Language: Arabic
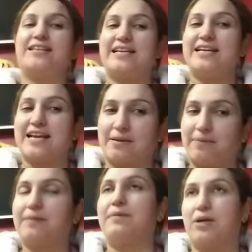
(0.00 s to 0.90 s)
ديالنا
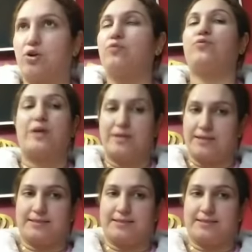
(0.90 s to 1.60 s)
كبير معروف وغني على